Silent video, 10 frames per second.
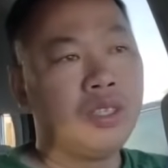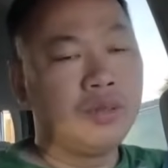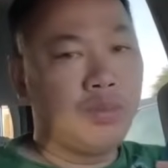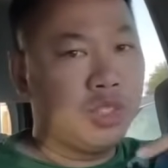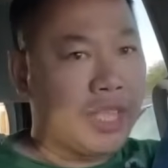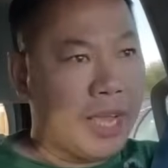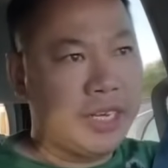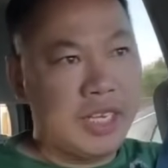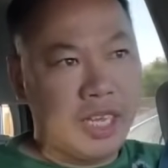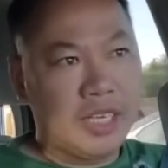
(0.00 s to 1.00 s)
buổi sáng
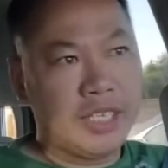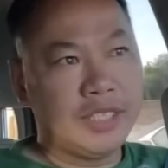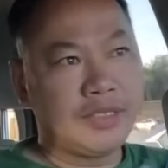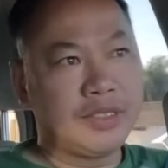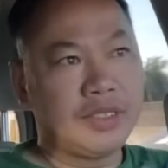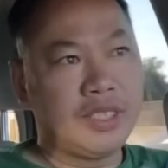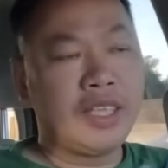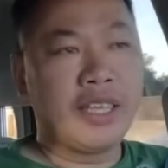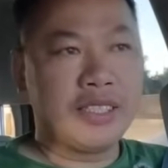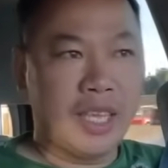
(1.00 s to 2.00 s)
đi lên á thì nó
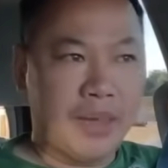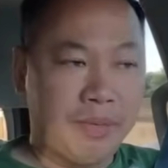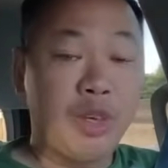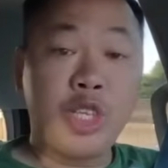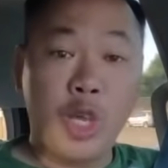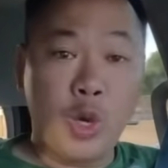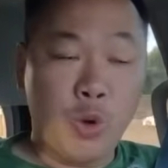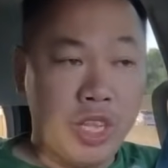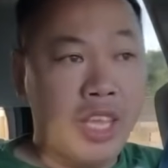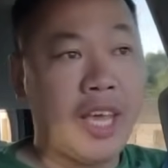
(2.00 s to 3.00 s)
kẹt xe mà buổi
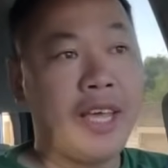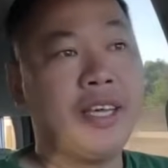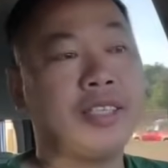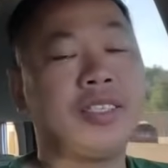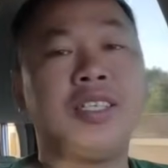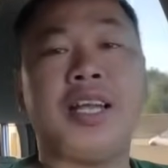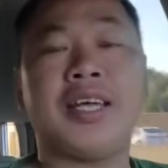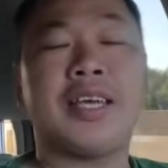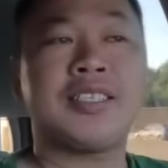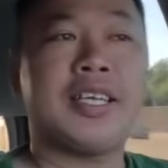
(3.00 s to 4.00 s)
chiều đi về á thì nó lại
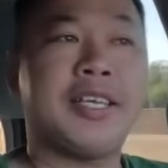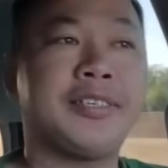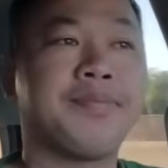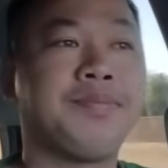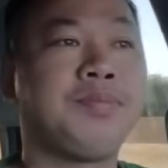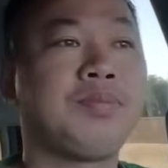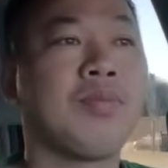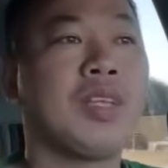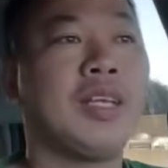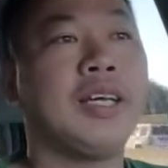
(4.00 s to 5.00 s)
kẹt xe
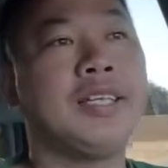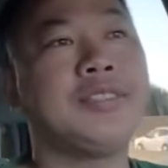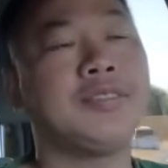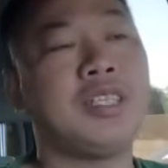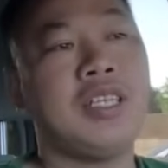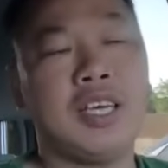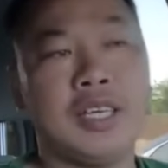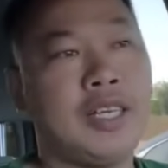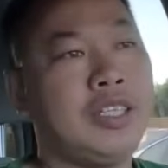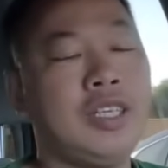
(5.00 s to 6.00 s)
đó bây giờ
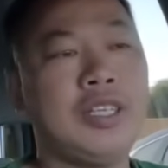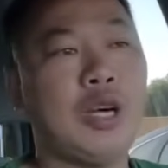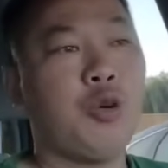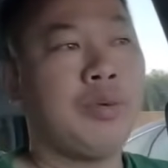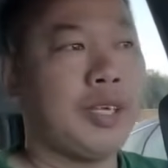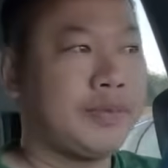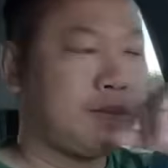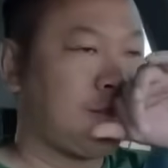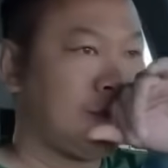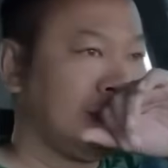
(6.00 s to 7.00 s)
này là dính chấu các bạn
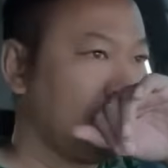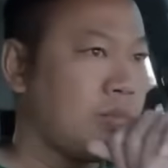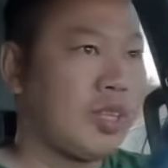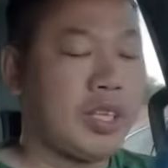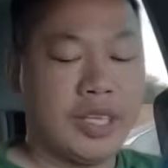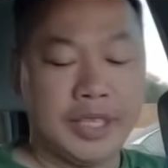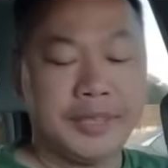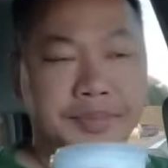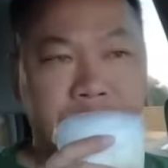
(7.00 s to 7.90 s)
thì ờ,